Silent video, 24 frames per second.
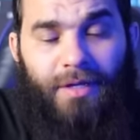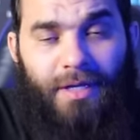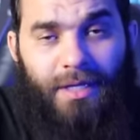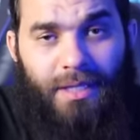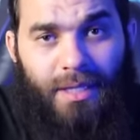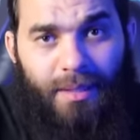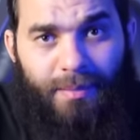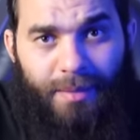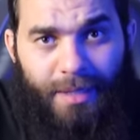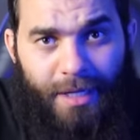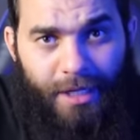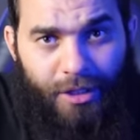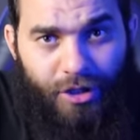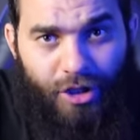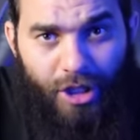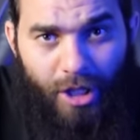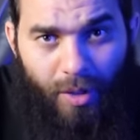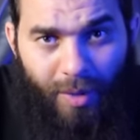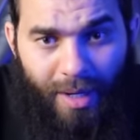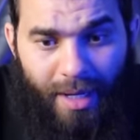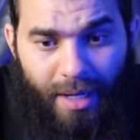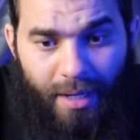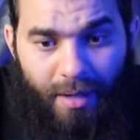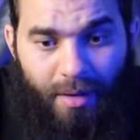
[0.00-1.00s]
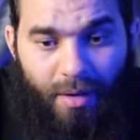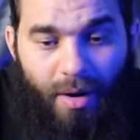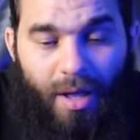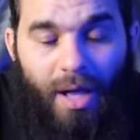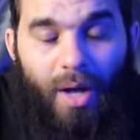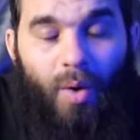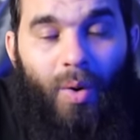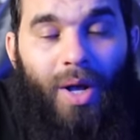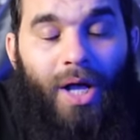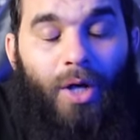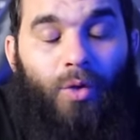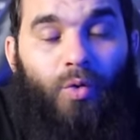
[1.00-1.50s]
في كتاب الله جل وعلا
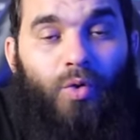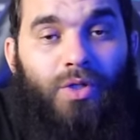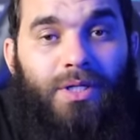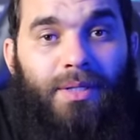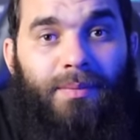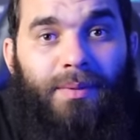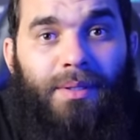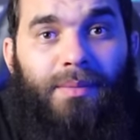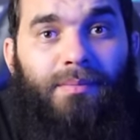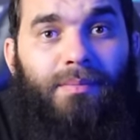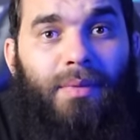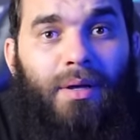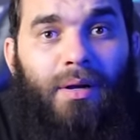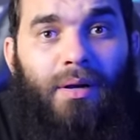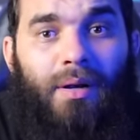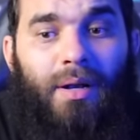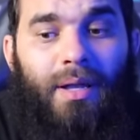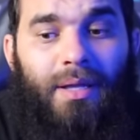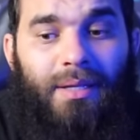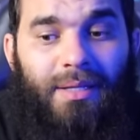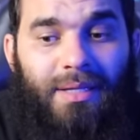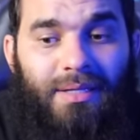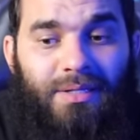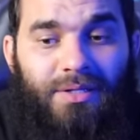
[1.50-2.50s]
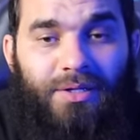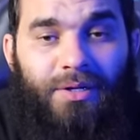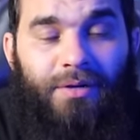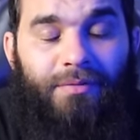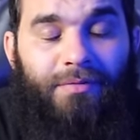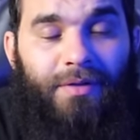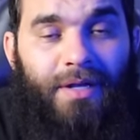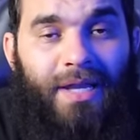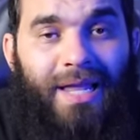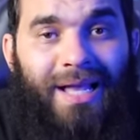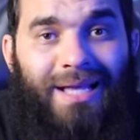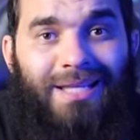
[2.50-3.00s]
اقراها 71 مرة
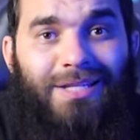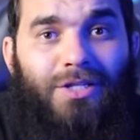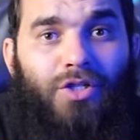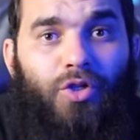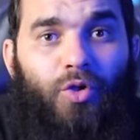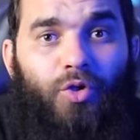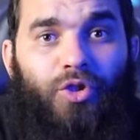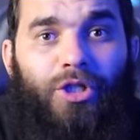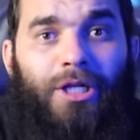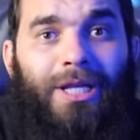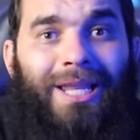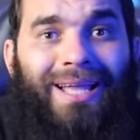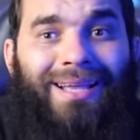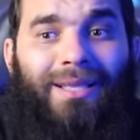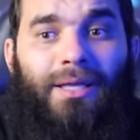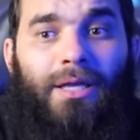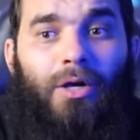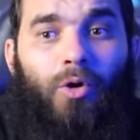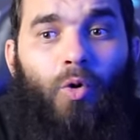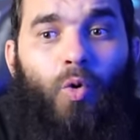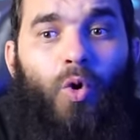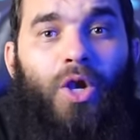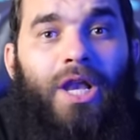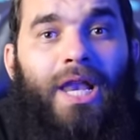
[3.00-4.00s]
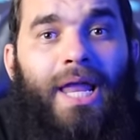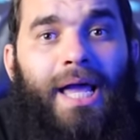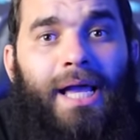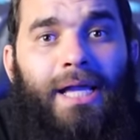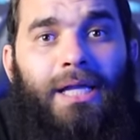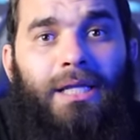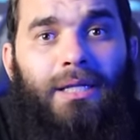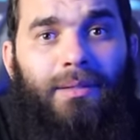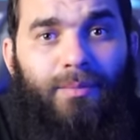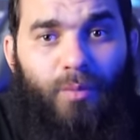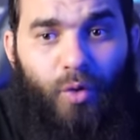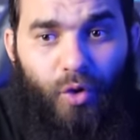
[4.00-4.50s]
يصرف الله عز وجل عنك كل
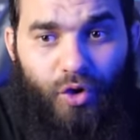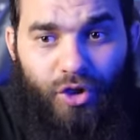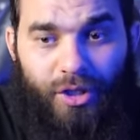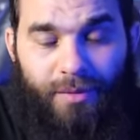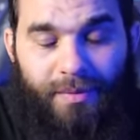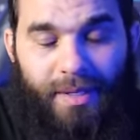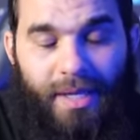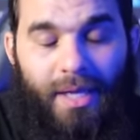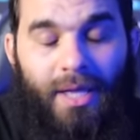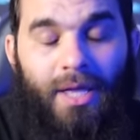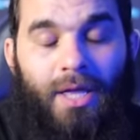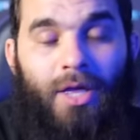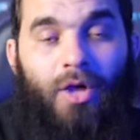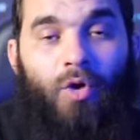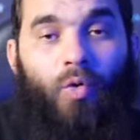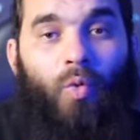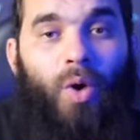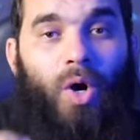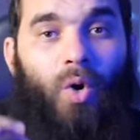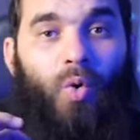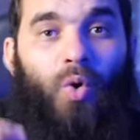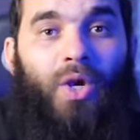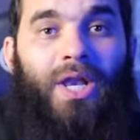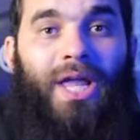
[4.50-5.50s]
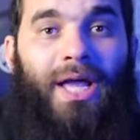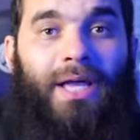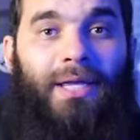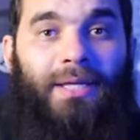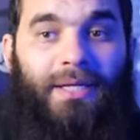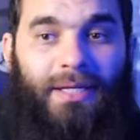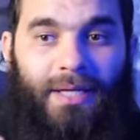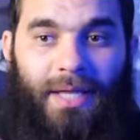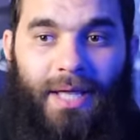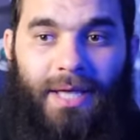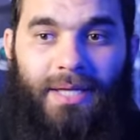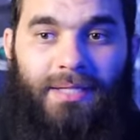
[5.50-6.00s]
عين معجبة وكل
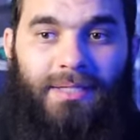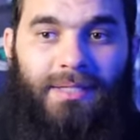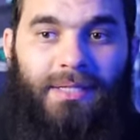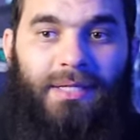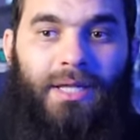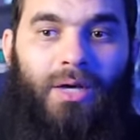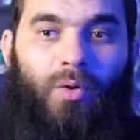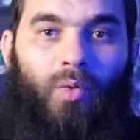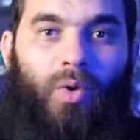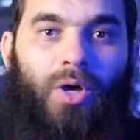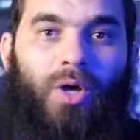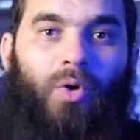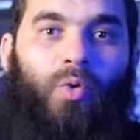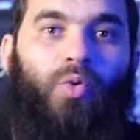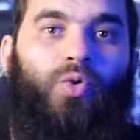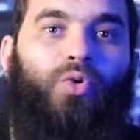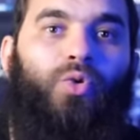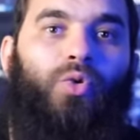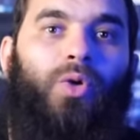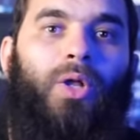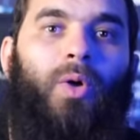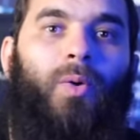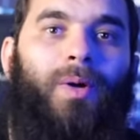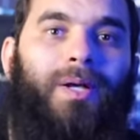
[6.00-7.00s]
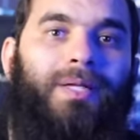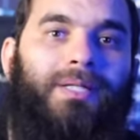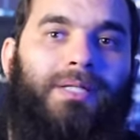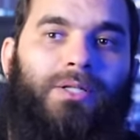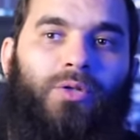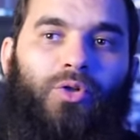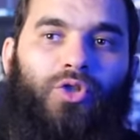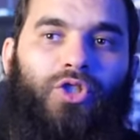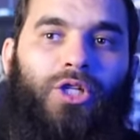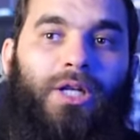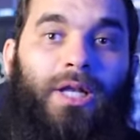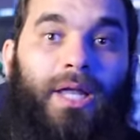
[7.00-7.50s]
عين حاسدة ويرد الله
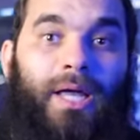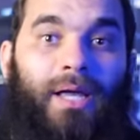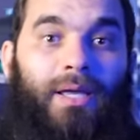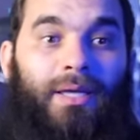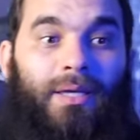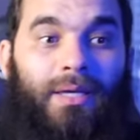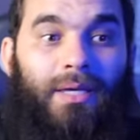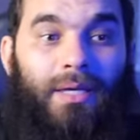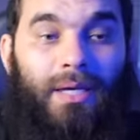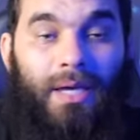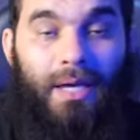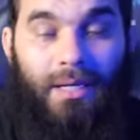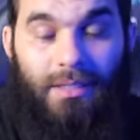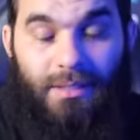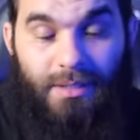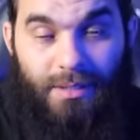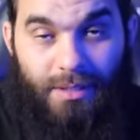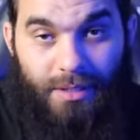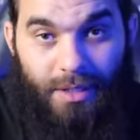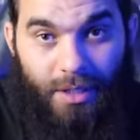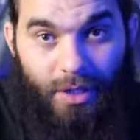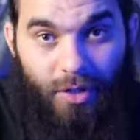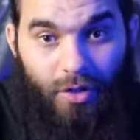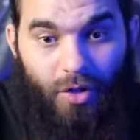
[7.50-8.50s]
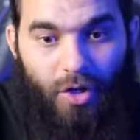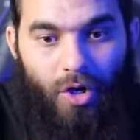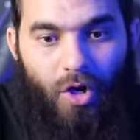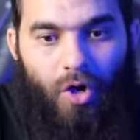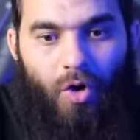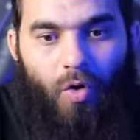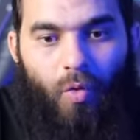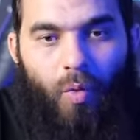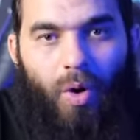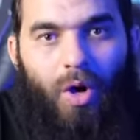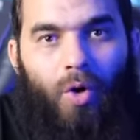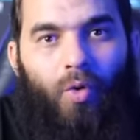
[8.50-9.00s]
عز وجل عنك السحر
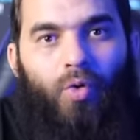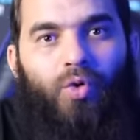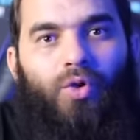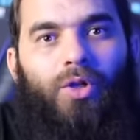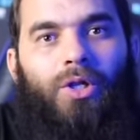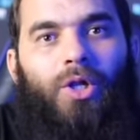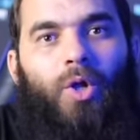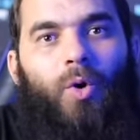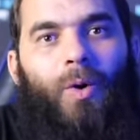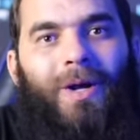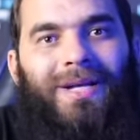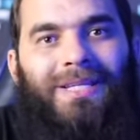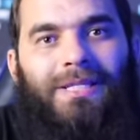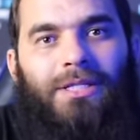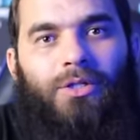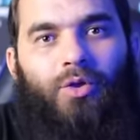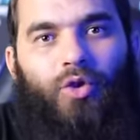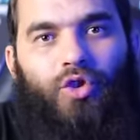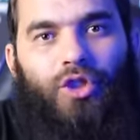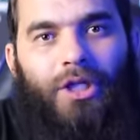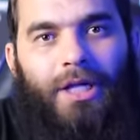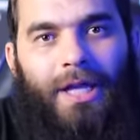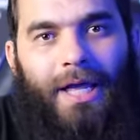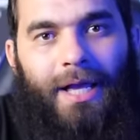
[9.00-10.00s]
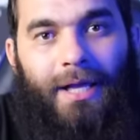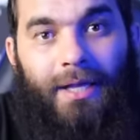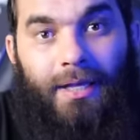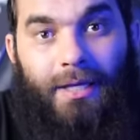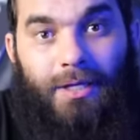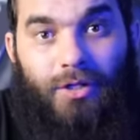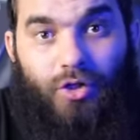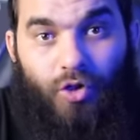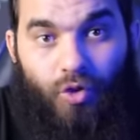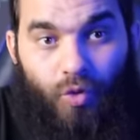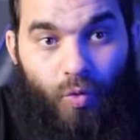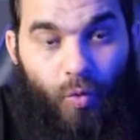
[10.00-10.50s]
ويرد الله عز وجل
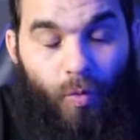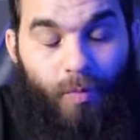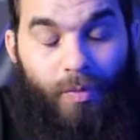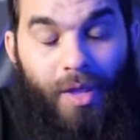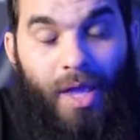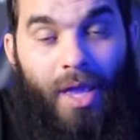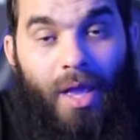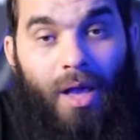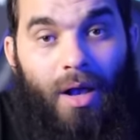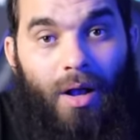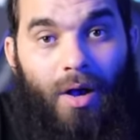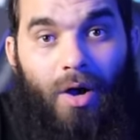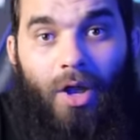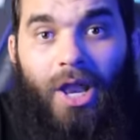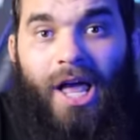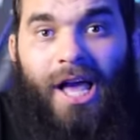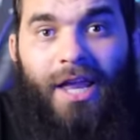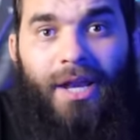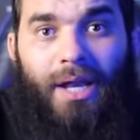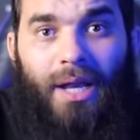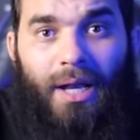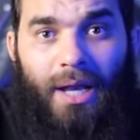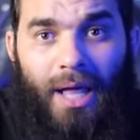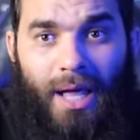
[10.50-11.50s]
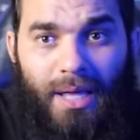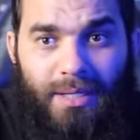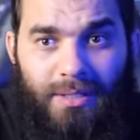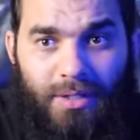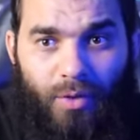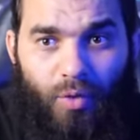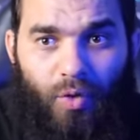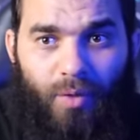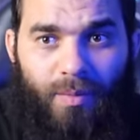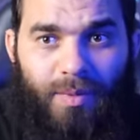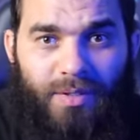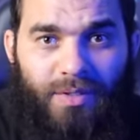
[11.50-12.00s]
عنك السوء قال عنها
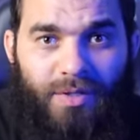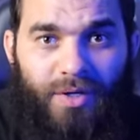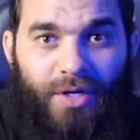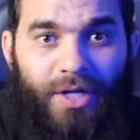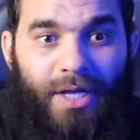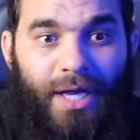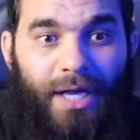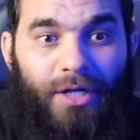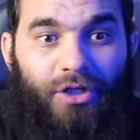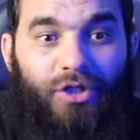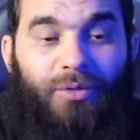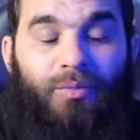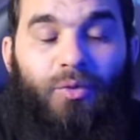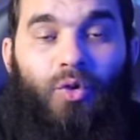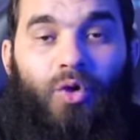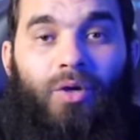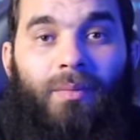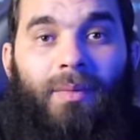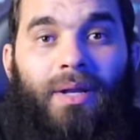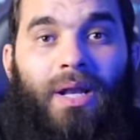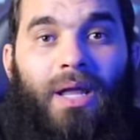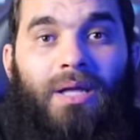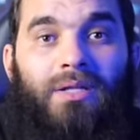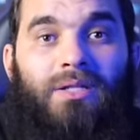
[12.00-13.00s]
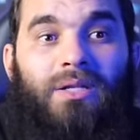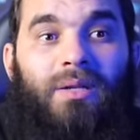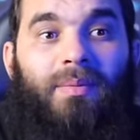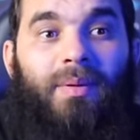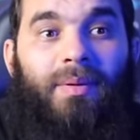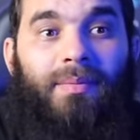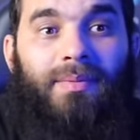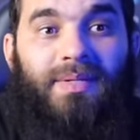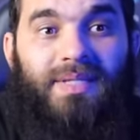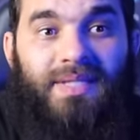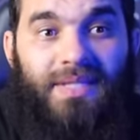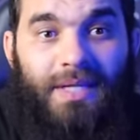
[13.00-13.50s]
الحسن البصري عجبت لمن
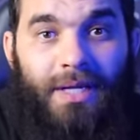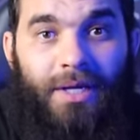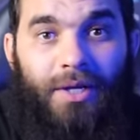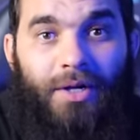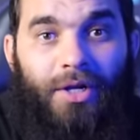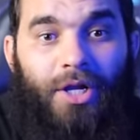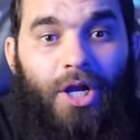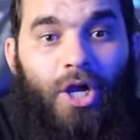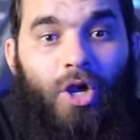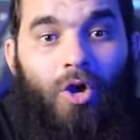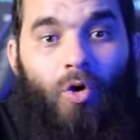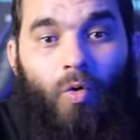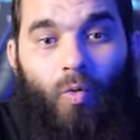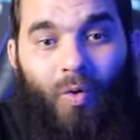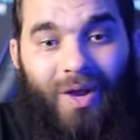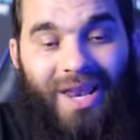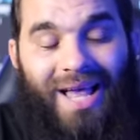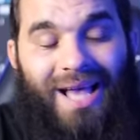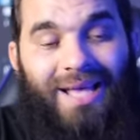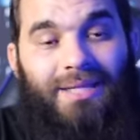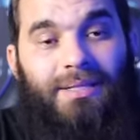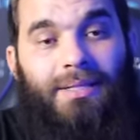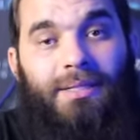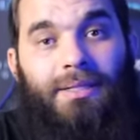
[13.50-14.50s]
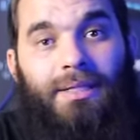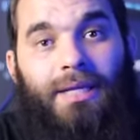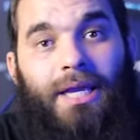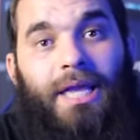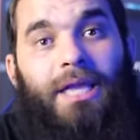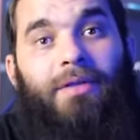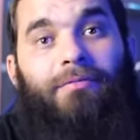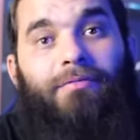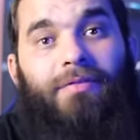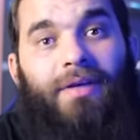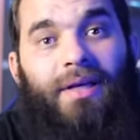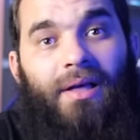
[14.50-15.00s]
أصاب بالسحر والحسد
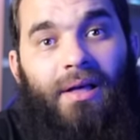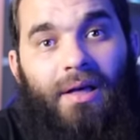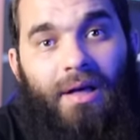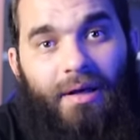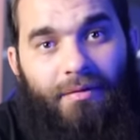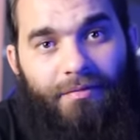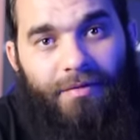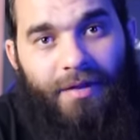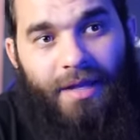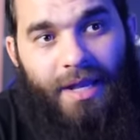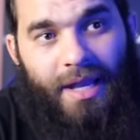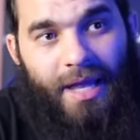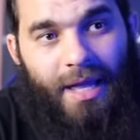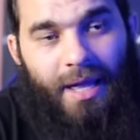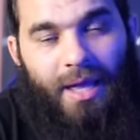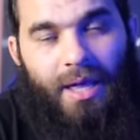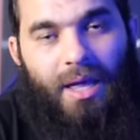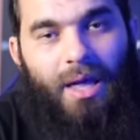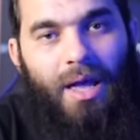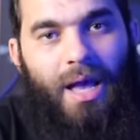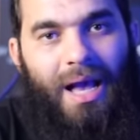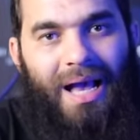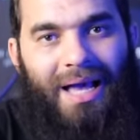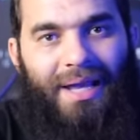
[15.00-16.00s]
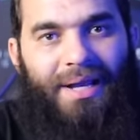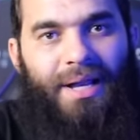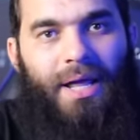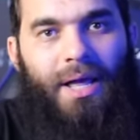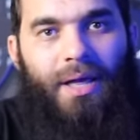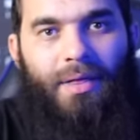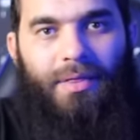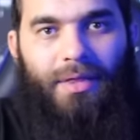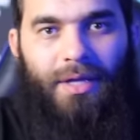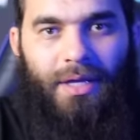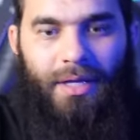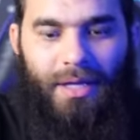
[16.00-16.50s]
كيف غفل عن
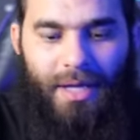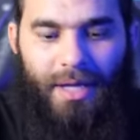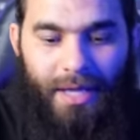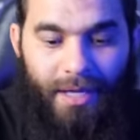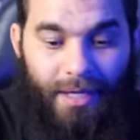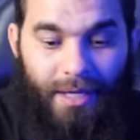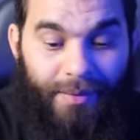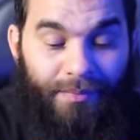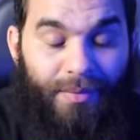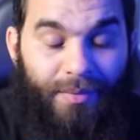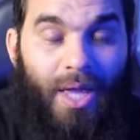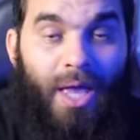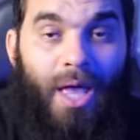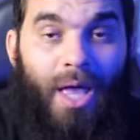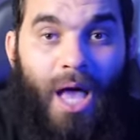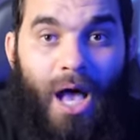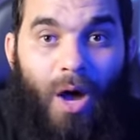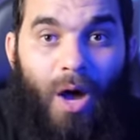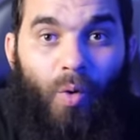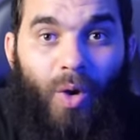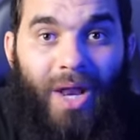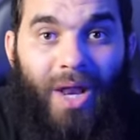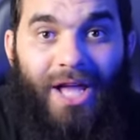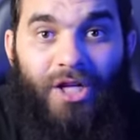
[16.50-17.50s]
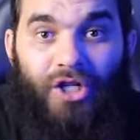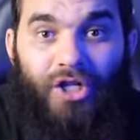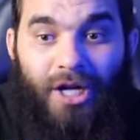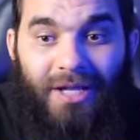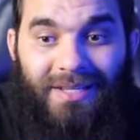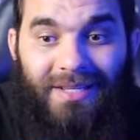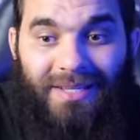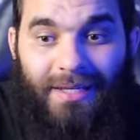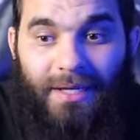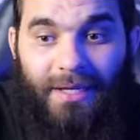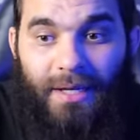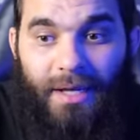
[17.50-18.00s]
هذه الآية أول حاجة
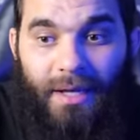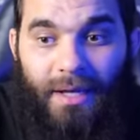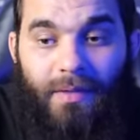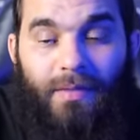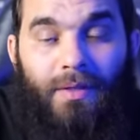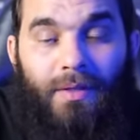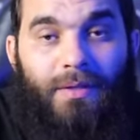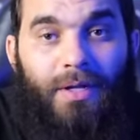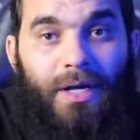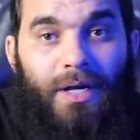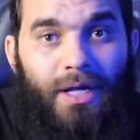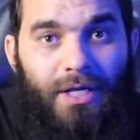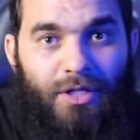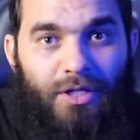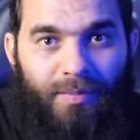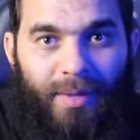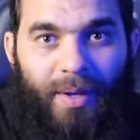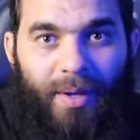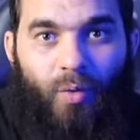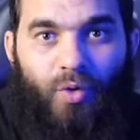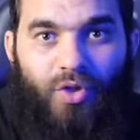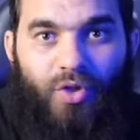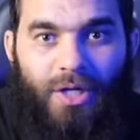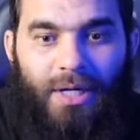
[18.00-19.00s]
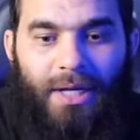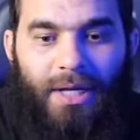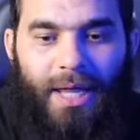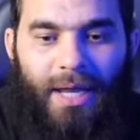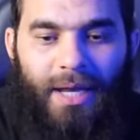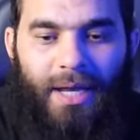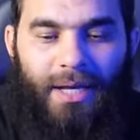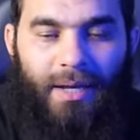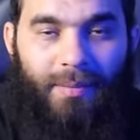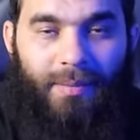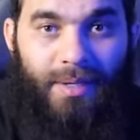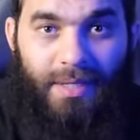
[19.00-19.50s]
عايزك أنك أنت تركز معي وتصلي
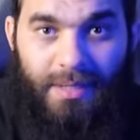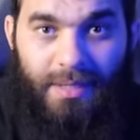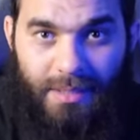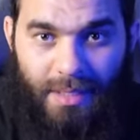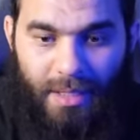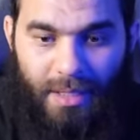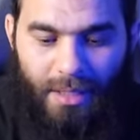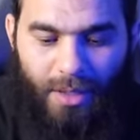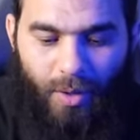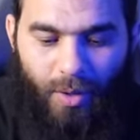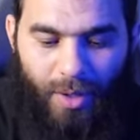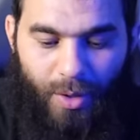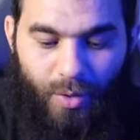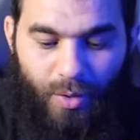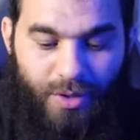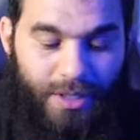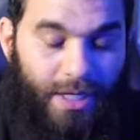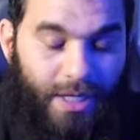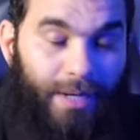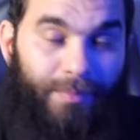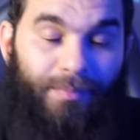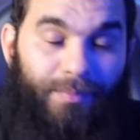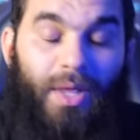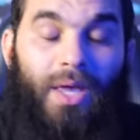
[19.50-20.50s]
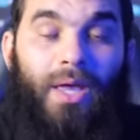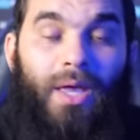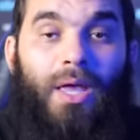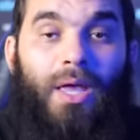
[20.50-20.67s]
على النبي صلى الله عليه وسلم